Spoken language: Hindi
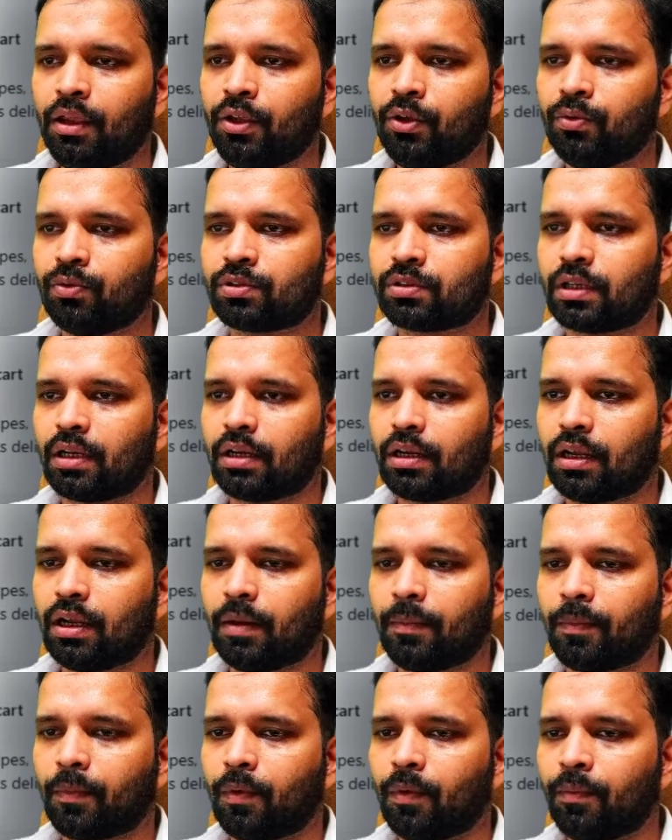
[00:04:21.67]
यूज़ करना
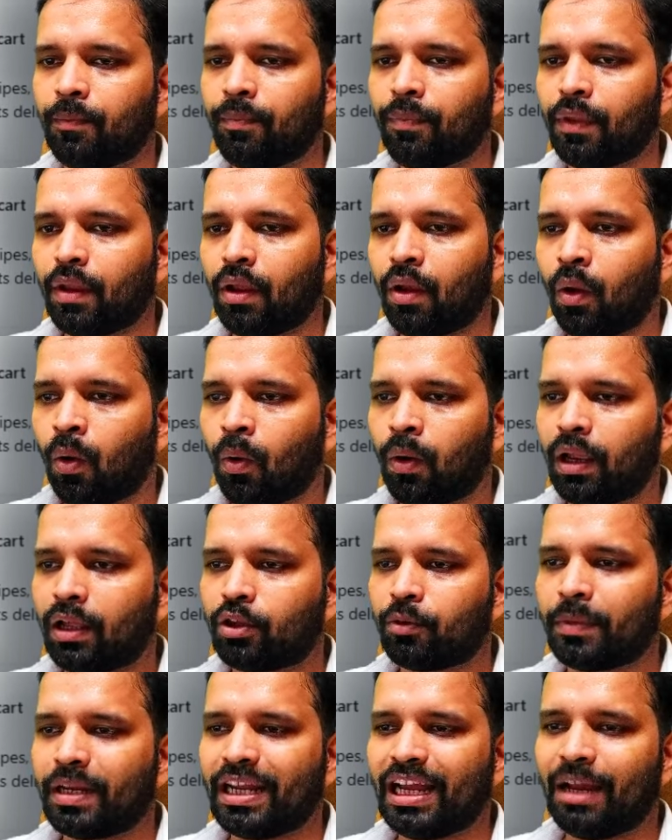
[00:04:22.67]
है आपको ओके
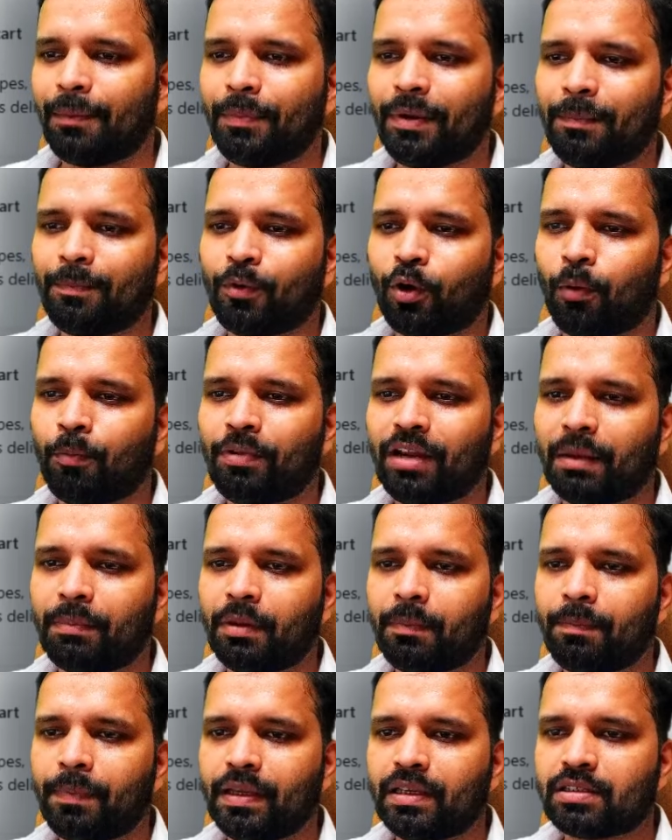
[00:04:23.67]
तो मैंने यहाँ पे प्रॉम्प्ट यहाँ
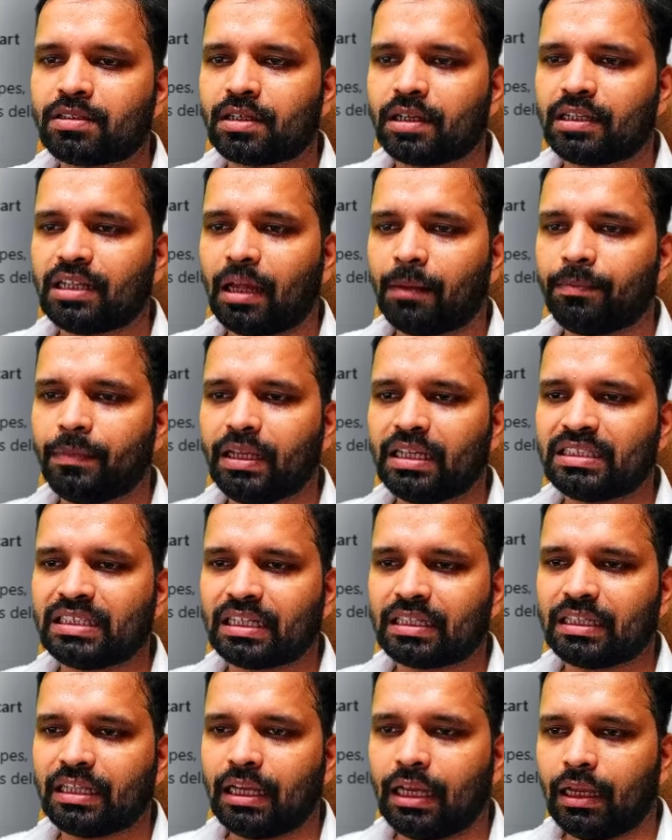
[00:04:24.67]
पे पेस्ट कर दिया आप देख
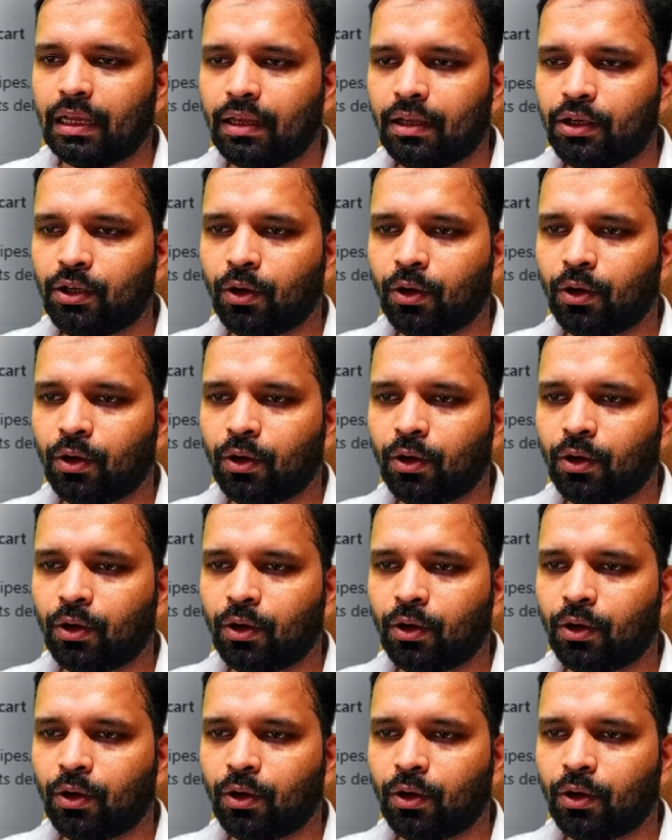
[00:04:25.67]
सकते हैं